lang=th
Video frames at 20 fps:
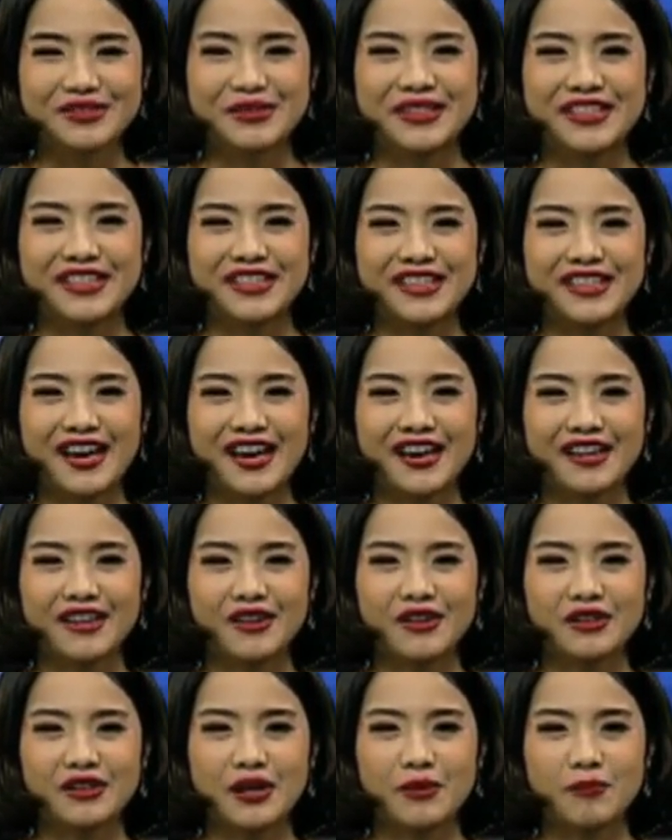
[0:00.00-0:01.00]
สวัสดีค่ะ
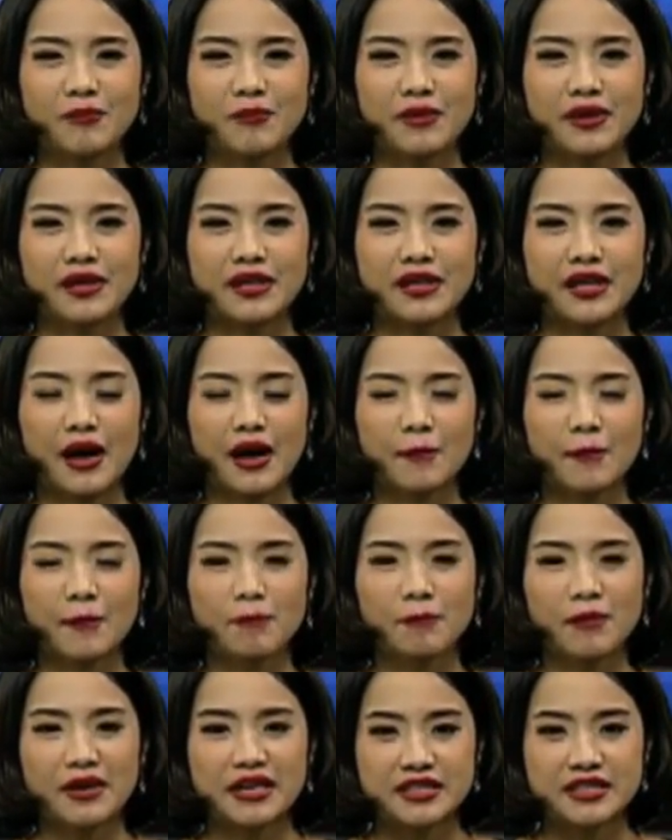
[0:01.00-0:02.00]
ก็ทั้งมีทั้ง
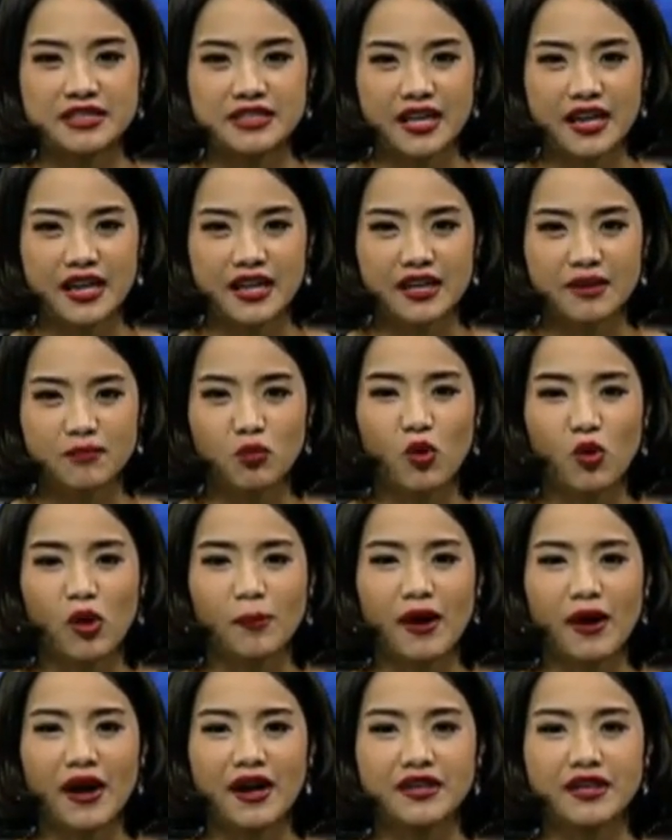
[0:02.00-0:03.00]
ปัจจัยบวก
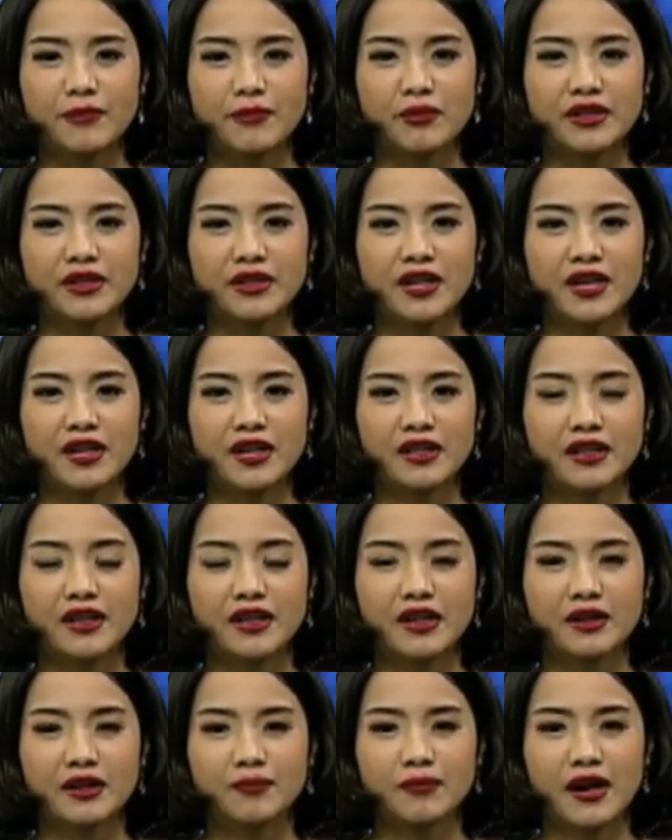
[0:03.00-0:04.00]
ภายในประเทศนะ
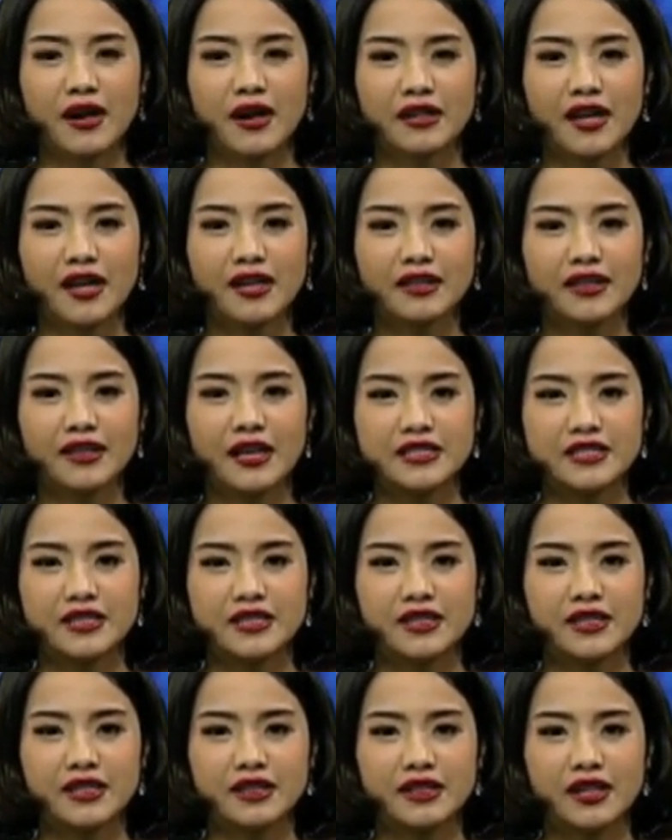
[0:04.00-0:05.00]
คะกับการคาดการเศรษ
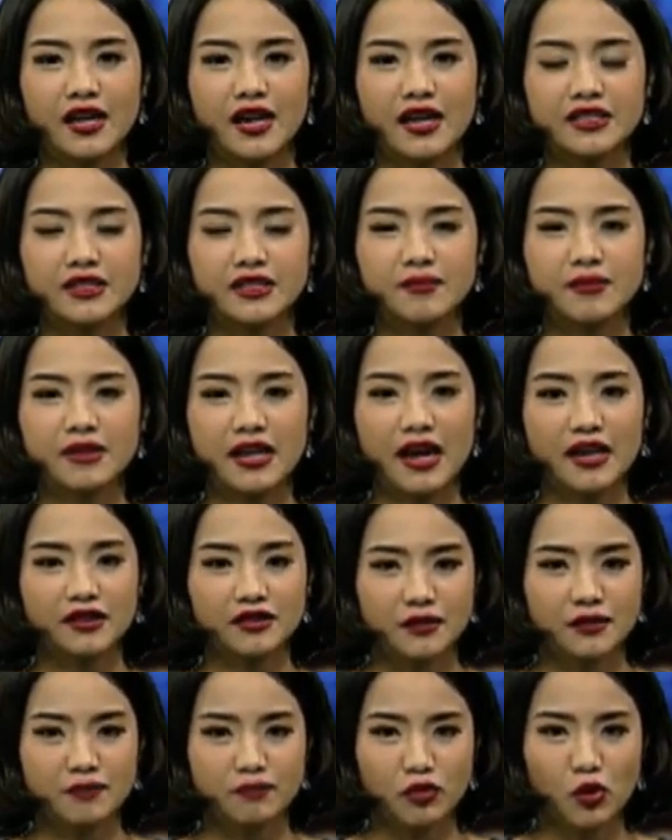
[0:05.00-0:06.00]
ฐกิจไทยที่มีการ
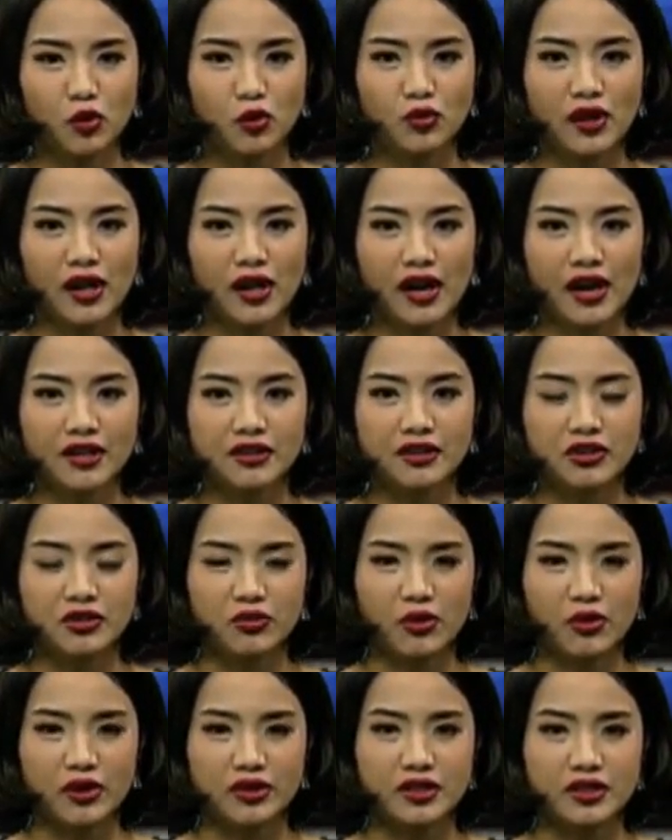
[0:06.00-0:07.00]
เติบโตได้ดี
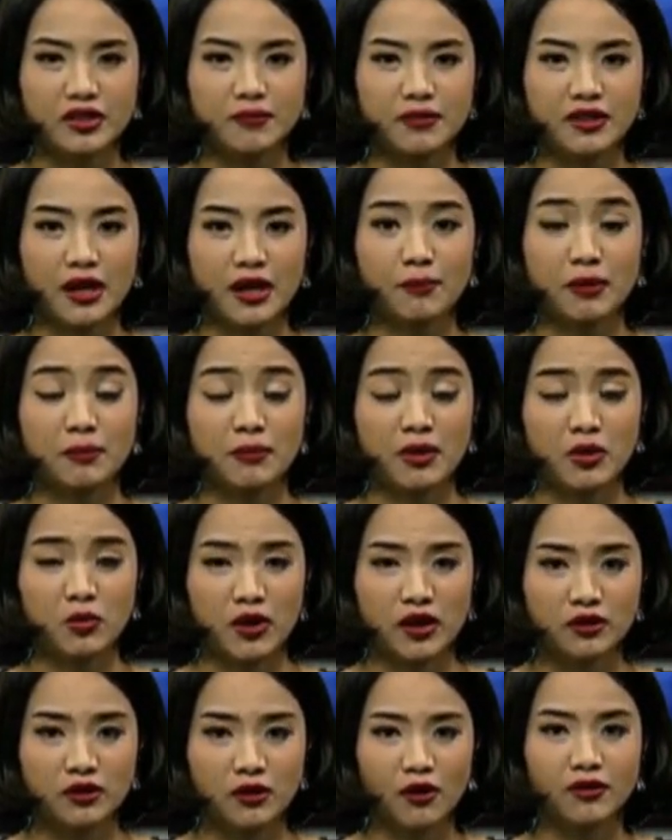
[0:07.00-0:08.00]
กว่าที่มีการประเมิน
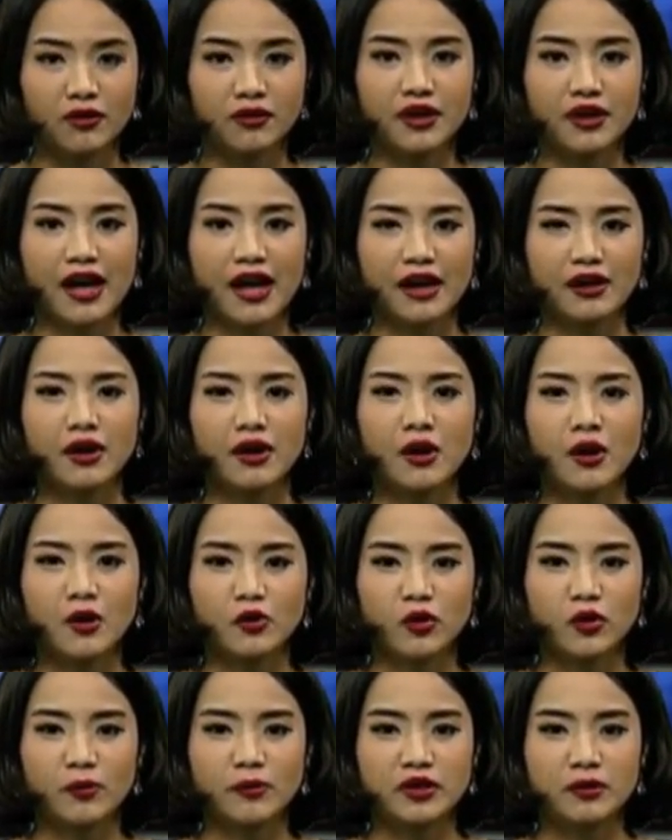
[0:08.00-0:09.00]
ไว้ตอนแรก
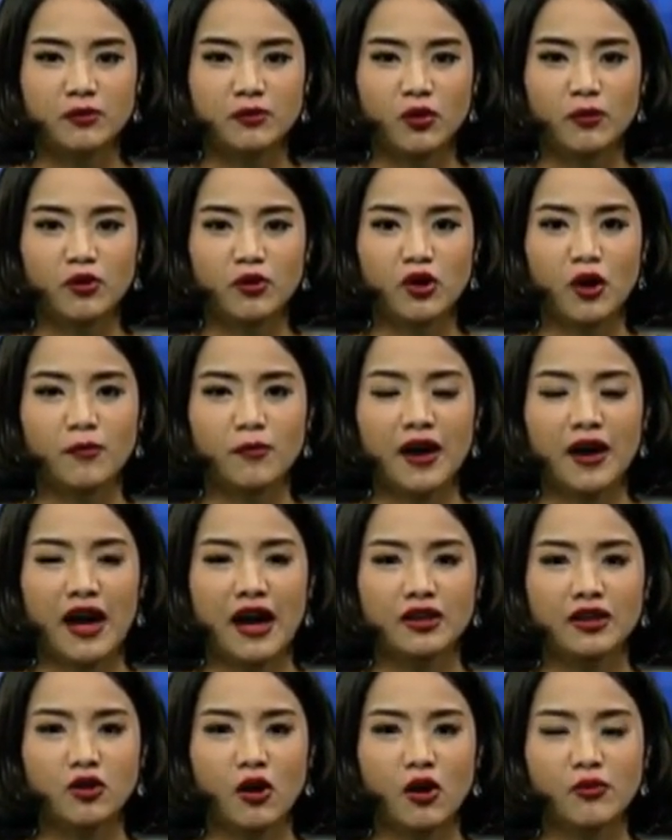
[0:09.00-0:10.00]
รวมไปถึงผลประกอบ
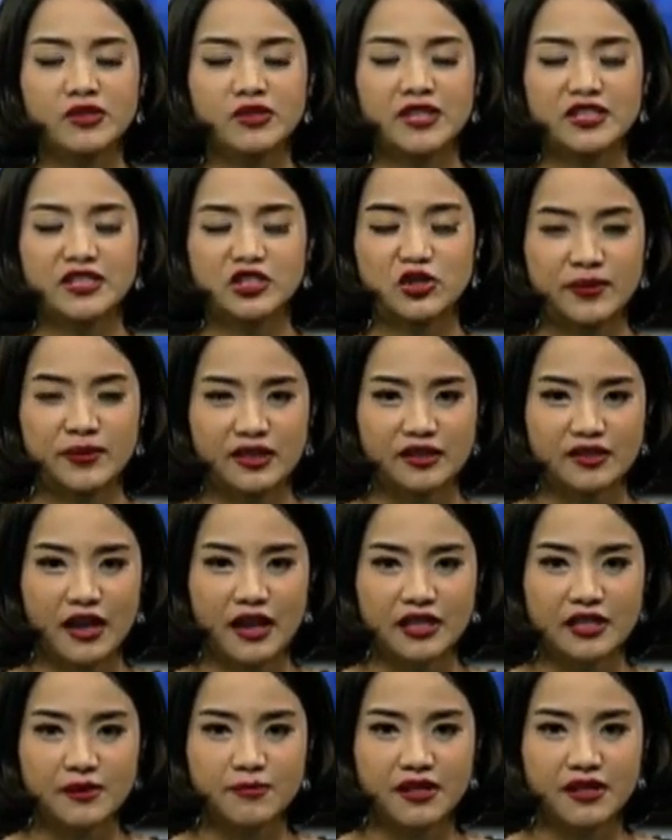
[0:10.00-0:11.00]
การของบริษัททวน
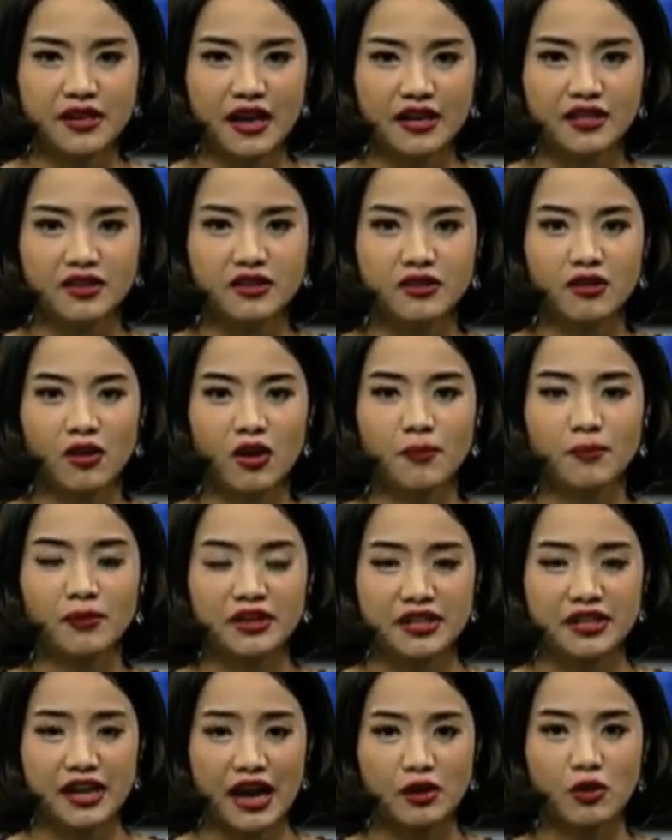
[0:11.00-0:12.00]
ต่างๆที่มีการทยอยป
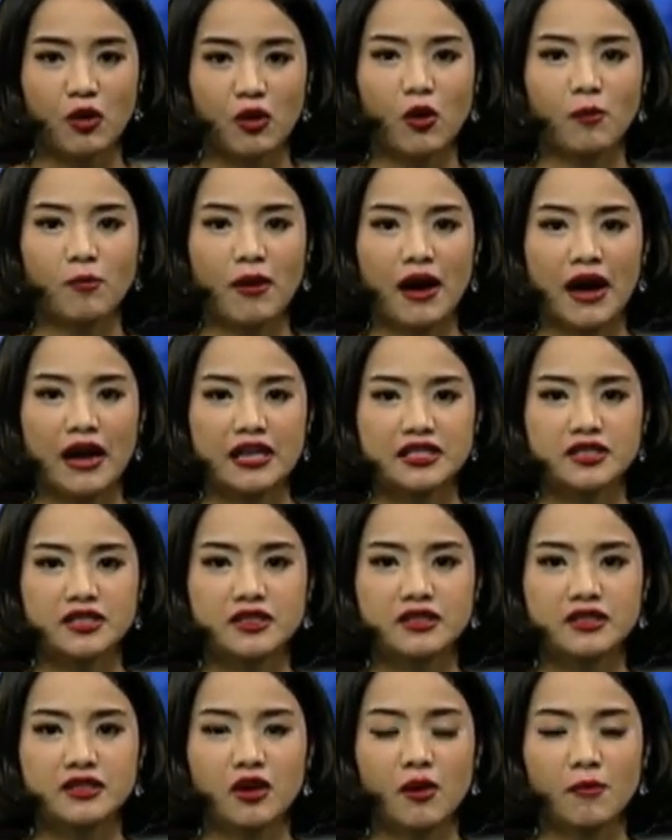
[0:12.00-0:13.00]
ระกาศออกมา
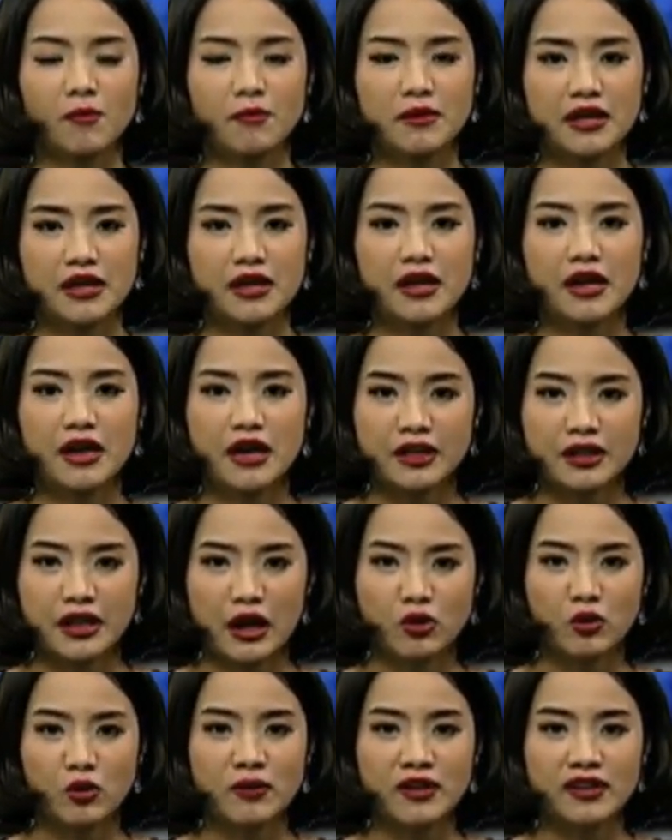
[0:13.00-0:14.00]
ซึ่งก็มีแน
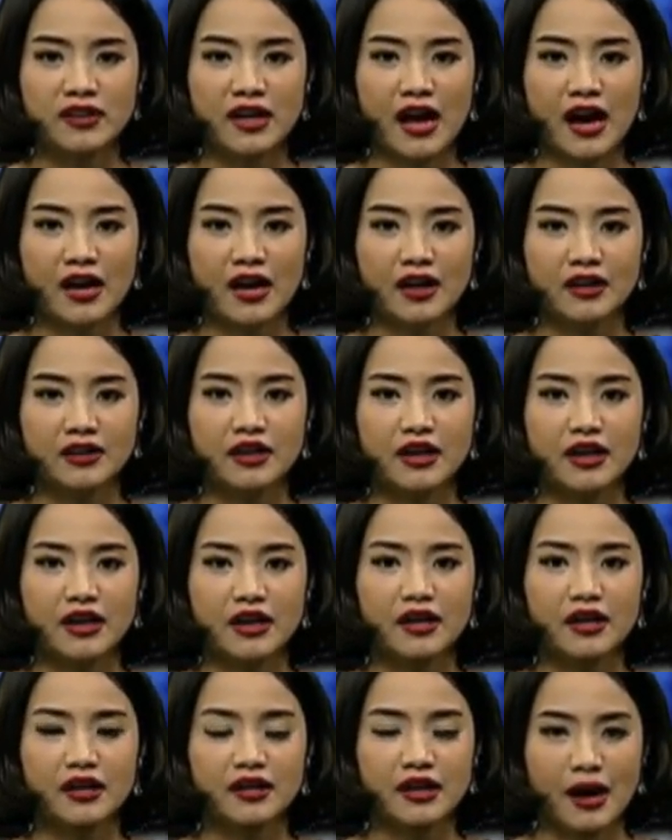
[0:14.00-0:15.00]
วโน้มทิศทางใน
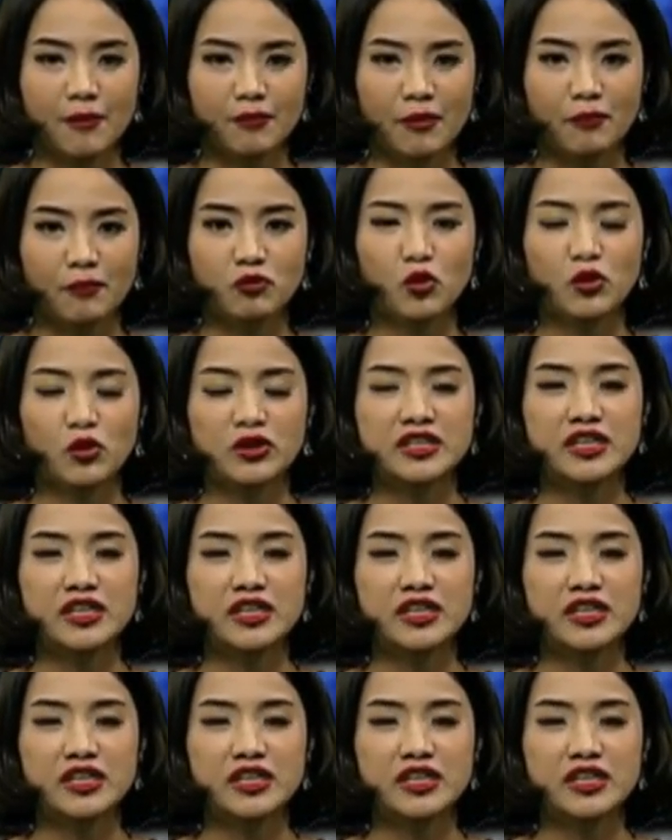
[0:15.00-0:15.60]
การปรับตัว